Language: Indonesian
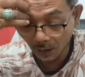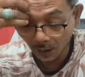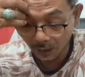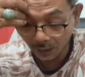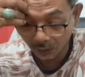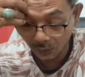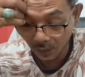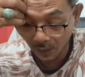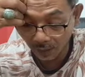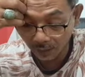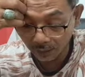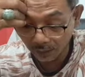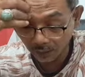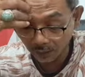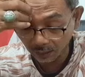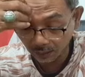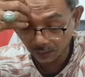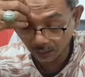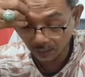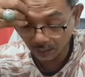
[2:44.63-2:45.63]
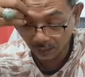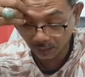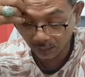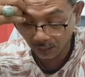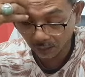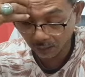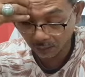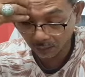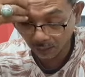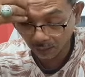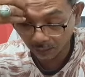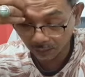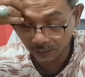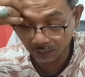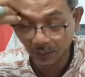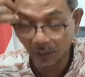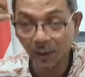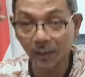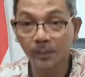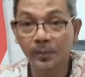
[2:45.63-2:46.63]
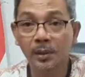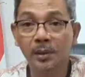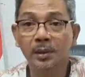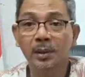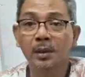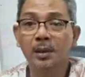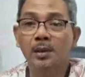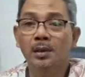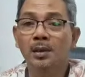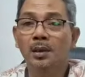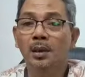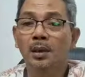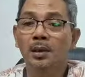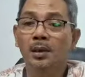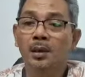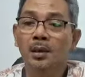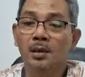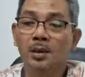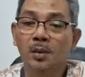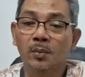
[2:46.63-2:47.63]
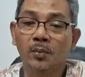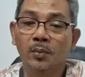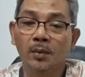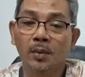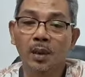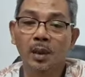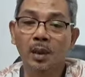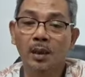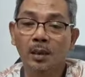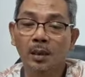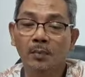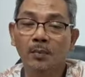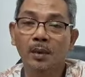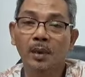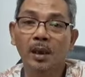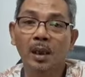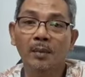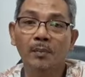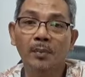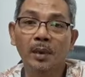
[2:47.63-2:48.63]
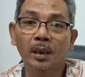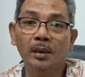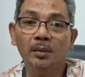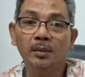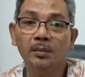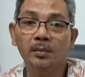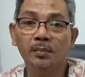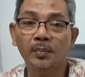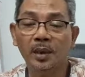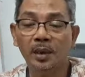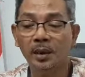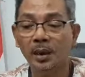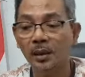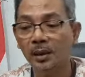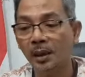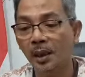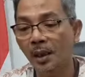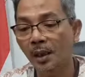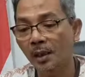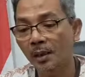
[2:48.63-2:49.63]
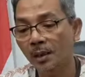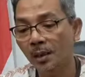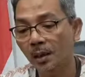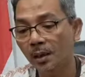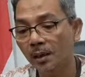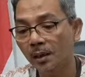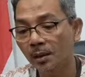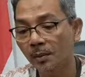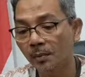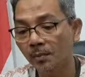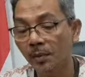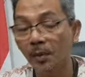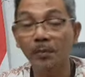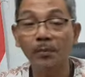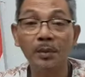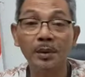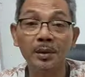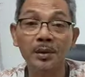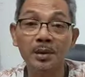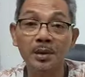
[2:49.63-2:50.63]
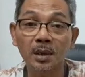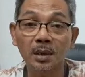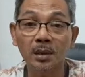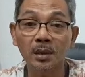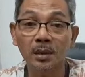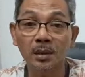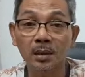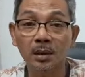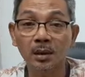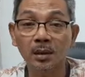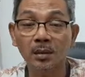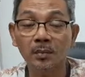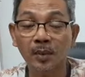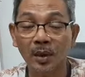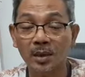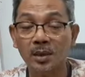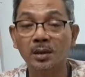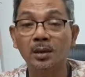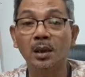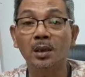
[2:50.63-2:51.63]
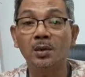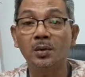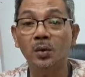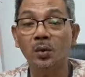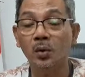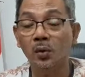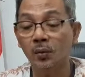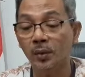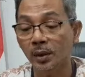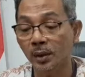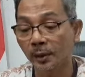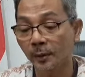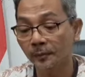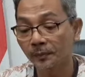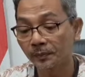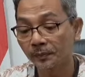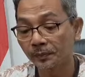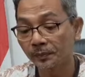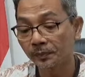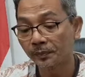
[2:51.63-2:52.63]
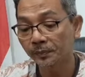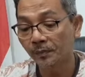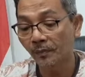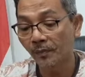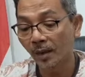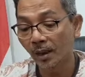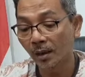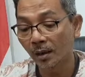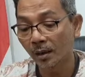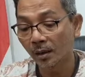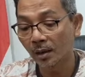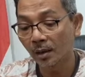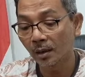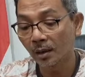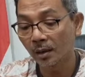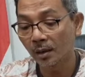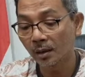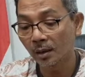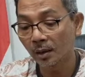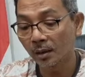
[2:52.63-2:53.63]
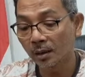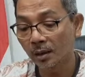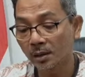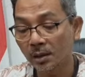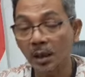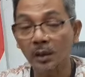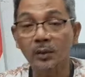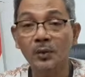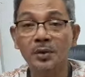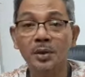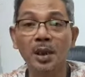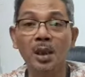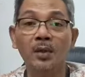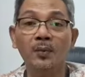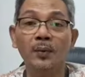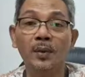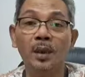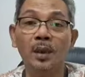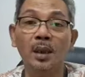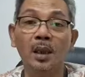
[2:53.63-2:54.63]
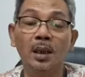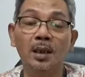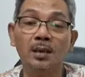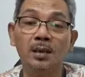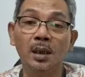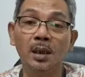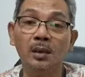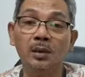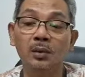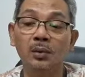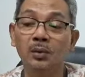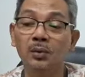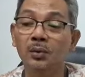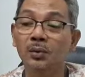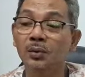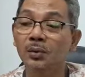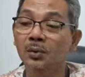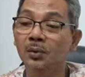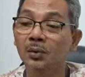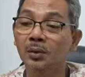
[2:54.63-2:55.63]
Yang kedua ini saya kira tidak lebih dari uh, sebuah pendapat, pernyataan dari pembenci Presiden Jokowi. Jadi satu server lah, satu